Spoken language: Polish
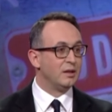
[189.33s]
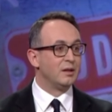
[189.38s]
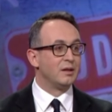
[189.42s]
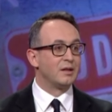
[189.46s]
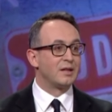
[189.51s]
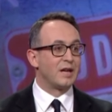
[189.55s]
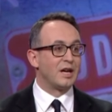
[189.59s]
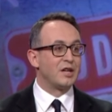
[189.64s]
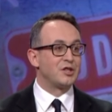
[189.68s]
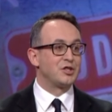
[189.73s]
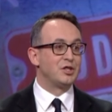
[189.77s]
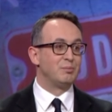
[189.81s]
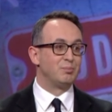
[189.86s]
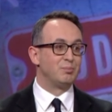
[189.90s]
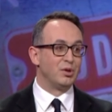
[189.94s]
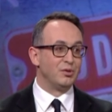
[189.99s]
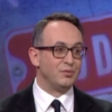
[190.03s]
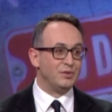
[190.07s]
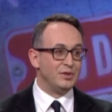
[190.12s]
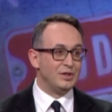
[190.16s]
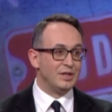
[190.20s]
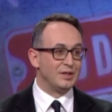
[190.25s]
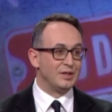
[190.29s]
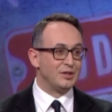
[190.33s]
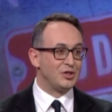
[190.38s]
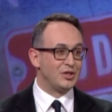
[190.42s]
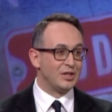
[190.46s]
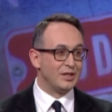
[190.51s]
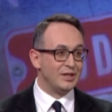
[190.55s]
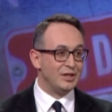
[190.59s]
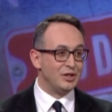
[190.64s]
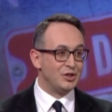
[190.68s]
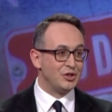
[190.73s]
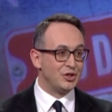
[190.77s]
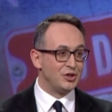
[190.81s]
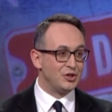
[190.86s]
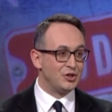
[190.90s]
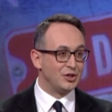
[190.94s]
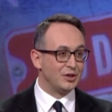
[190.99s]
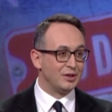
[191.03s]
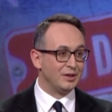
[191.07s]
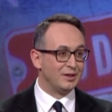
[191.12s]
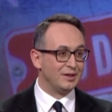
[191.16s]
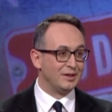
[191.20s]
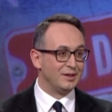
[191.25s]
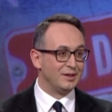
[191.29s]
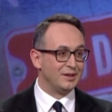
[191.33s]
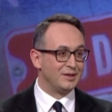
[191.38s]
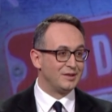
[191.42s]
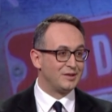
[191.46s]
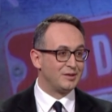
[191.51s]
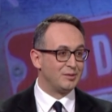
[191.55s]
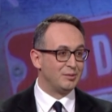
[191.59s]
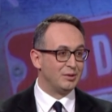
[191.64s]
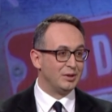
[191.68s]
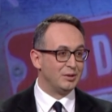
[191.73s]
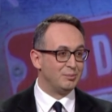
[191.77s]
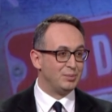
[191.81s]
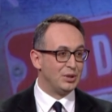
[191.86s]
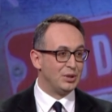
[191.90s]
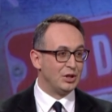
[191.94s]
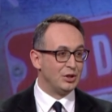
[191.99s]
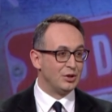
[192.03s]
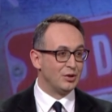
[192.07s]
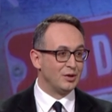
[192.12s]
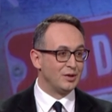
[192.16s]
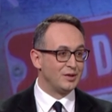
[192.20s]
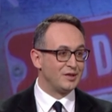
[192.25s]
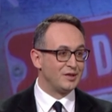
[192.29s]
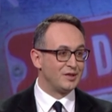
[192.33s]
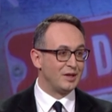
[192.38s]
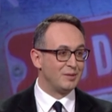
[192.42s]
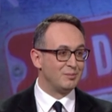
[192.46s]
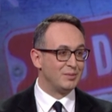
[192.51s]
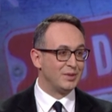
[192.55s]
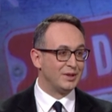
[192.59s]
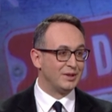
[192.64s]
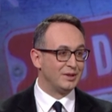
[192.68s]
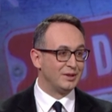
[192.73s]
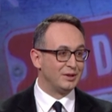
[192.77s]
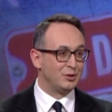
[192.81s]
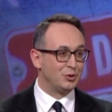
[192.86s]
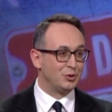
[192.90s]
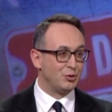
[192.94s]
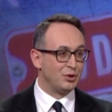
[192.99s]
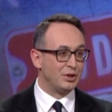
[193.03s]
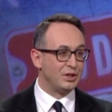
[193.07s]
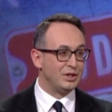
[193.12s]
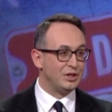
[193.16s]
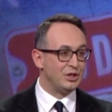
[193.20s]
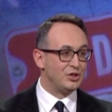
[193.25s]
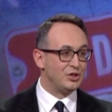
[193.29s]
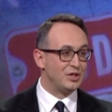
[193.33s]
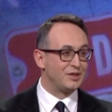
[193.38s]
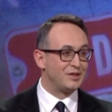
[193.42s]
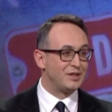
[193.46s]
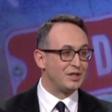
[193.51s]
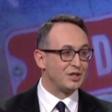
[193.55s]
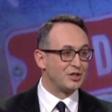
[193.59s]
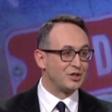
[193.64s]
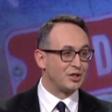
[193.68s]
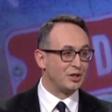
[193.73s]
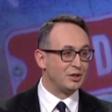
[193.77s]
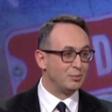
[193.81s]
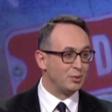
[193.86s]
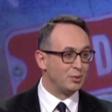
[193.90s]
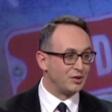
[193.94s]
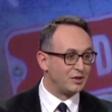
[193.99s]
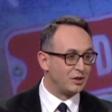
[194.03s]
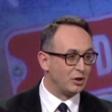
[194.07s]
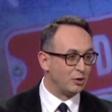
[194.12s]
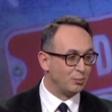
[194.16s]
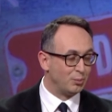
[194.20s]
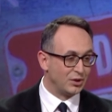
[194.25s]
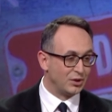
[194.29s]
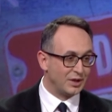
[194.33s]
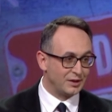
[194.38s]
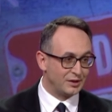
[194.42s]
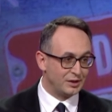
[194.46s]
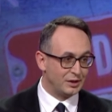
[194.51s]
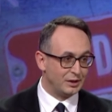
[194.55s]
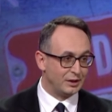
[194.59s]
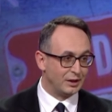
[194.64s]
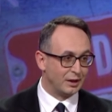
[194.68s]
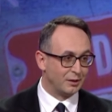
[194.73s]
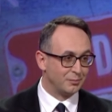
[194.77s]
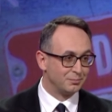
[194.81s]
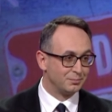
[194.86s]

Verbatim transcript: każdy powinien się liczyć e, z pieniądzem, e, który idzie z kieszeni polskiego podatnika.